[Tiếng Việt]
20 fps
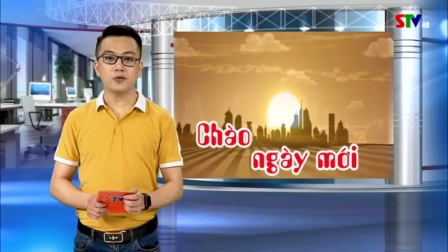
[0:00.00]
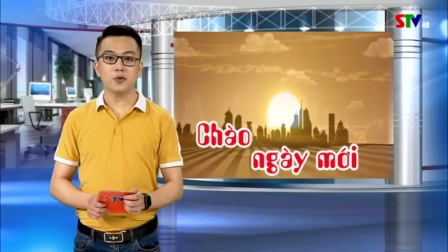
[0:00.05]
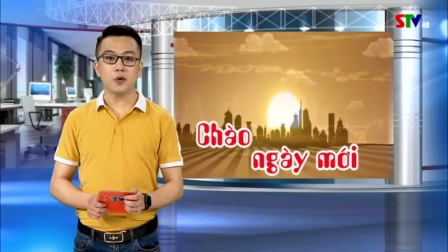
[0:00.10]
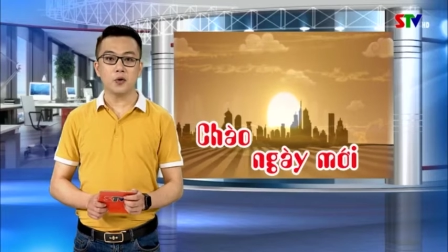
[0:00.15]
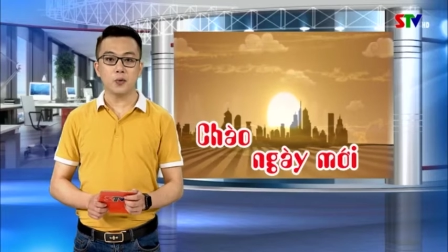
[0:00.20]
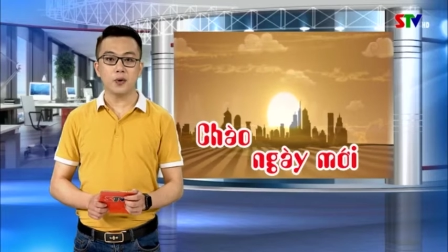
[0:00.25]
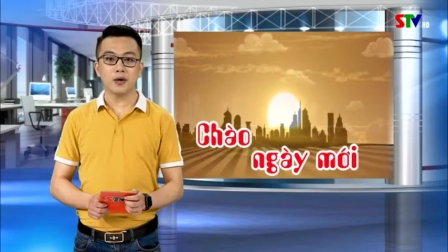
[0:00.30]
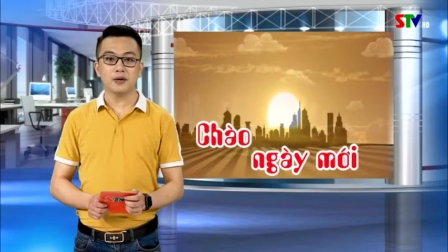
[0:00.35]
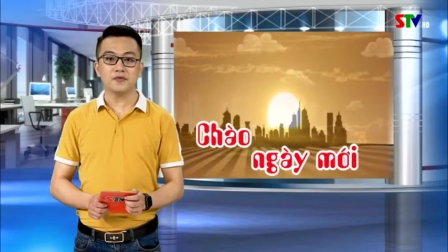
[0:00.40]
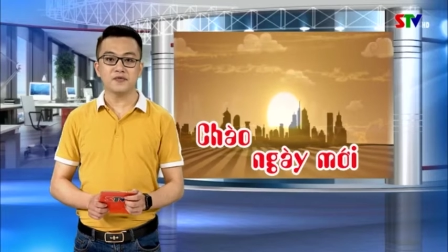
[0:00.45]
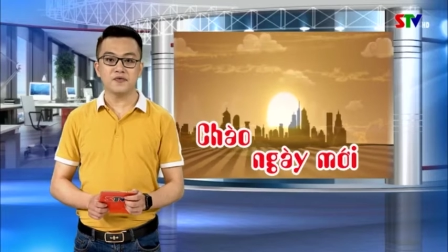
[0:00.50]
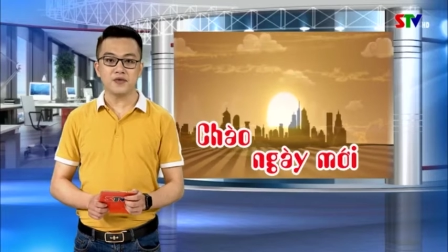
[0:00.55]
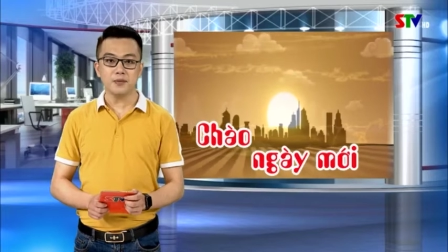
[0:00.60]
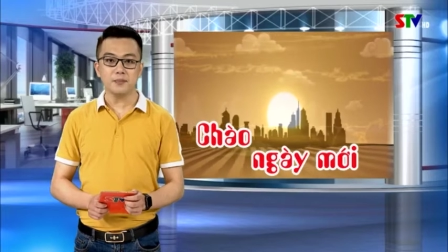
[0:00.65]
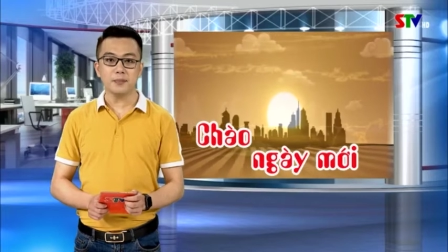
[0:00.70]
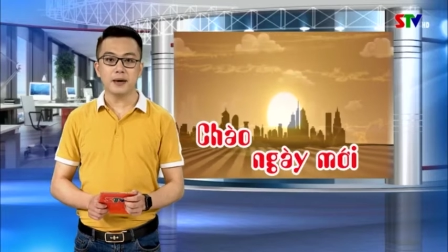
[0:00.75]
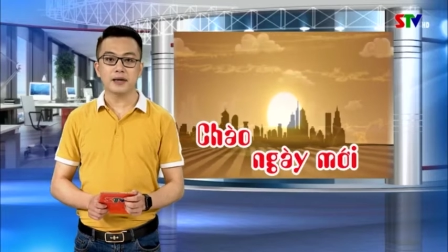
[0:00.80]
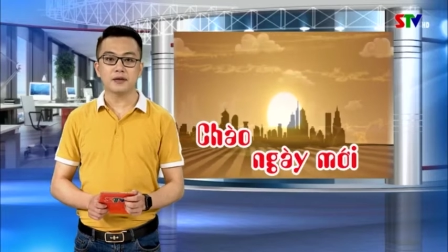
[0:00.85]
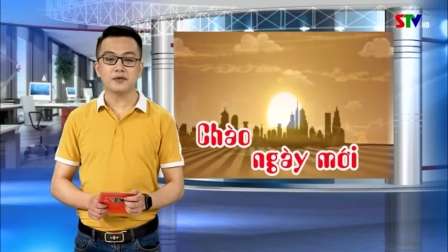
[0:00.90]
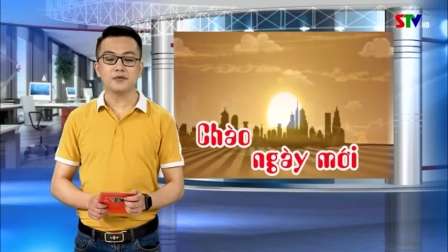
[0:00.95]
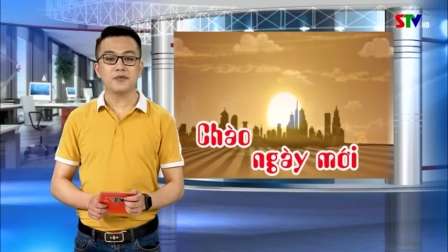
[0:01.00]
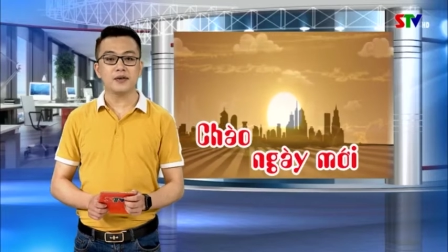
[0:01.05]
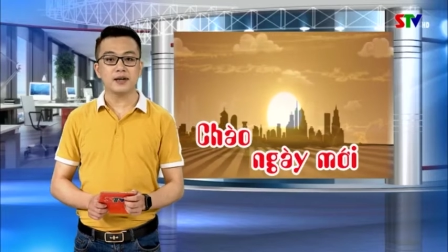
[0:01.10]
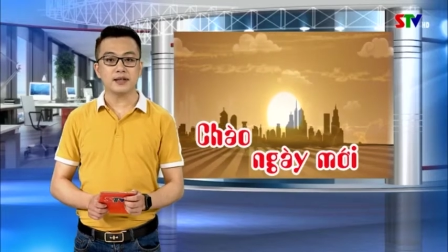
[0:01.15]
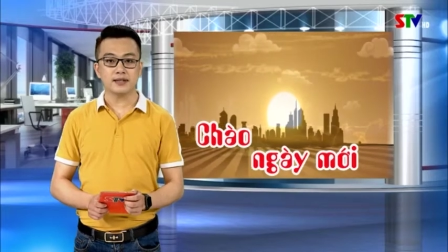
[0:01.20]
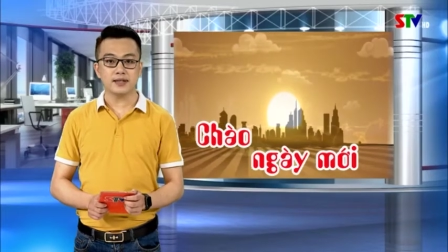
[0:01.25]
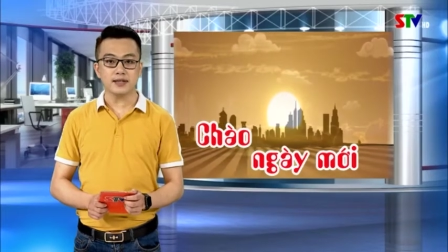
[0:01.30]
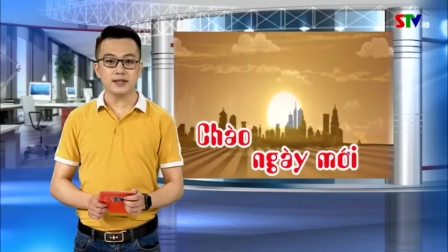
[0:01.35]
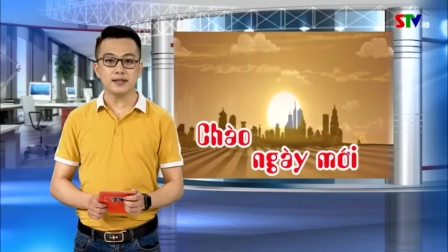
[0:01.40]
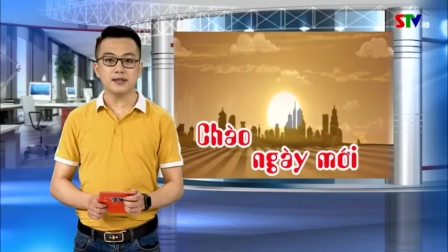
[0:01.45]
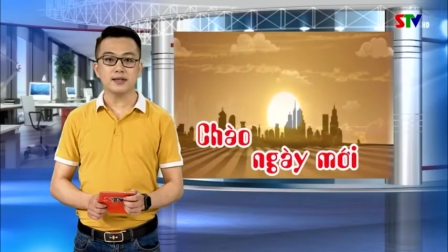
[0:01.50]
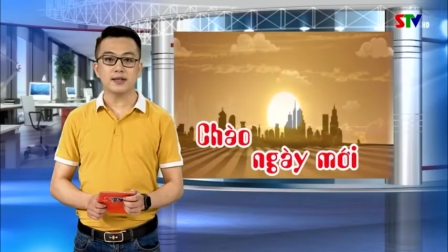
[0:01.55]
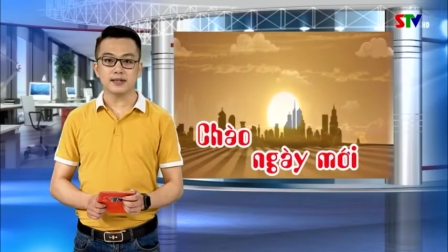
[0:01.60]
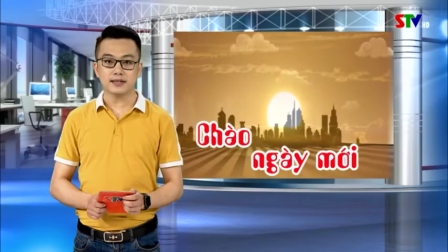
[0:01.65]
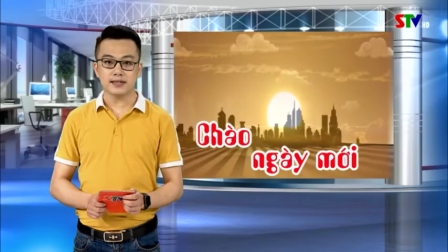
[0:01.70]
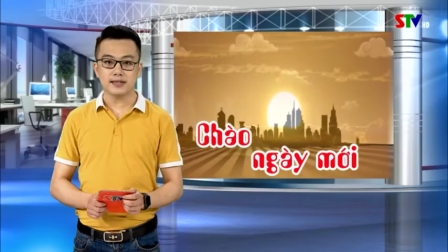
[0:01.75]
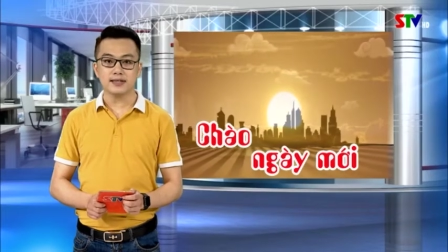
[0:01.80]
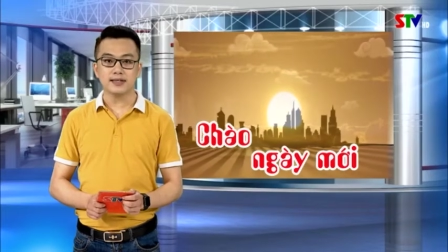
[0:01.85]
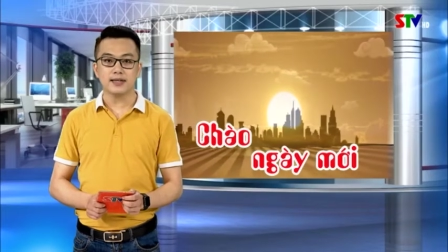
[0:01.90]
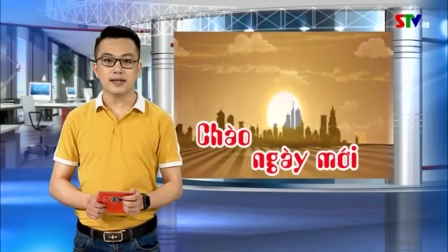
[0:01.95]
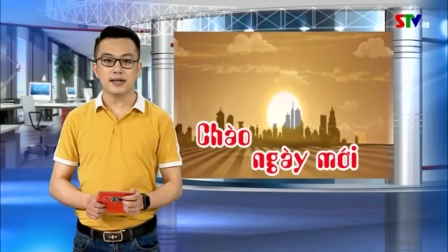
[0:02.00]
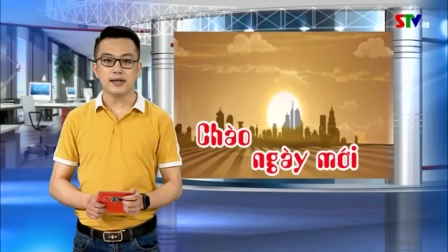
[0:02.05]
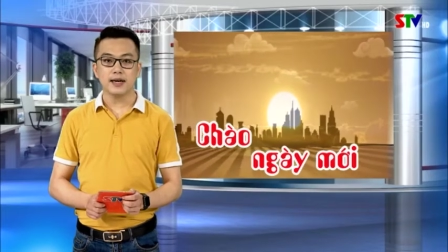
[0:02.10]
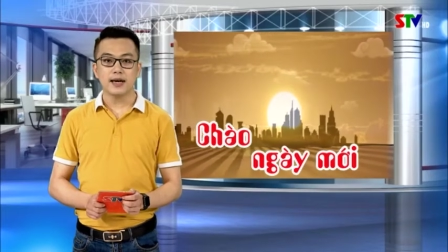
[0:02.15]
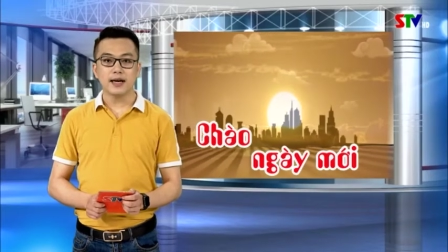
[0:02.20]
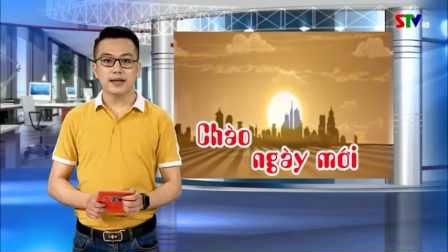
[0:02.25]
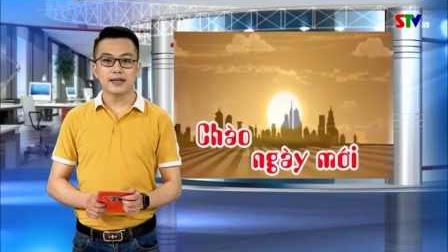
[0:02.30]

của huyện vững mạnh về chất lượng chính trị,